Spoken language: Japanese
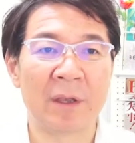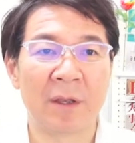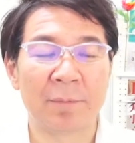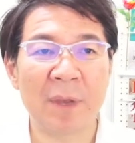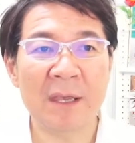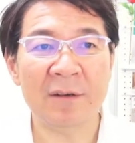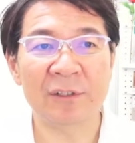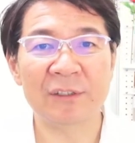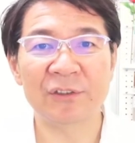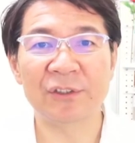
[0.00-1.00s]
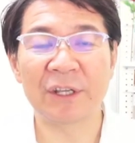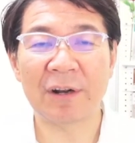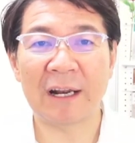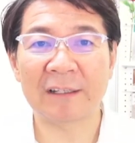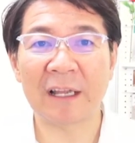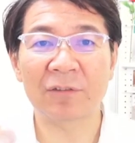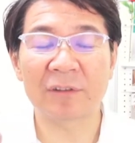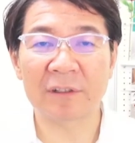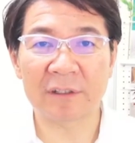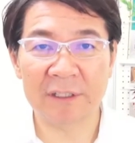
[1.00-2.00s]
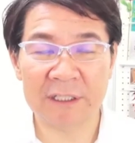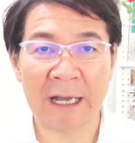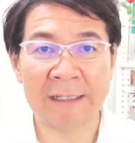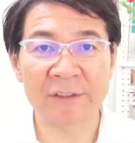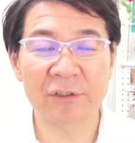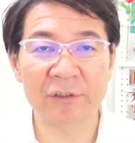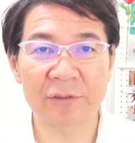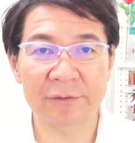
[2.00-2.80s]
メイクについてのあなたのに関する、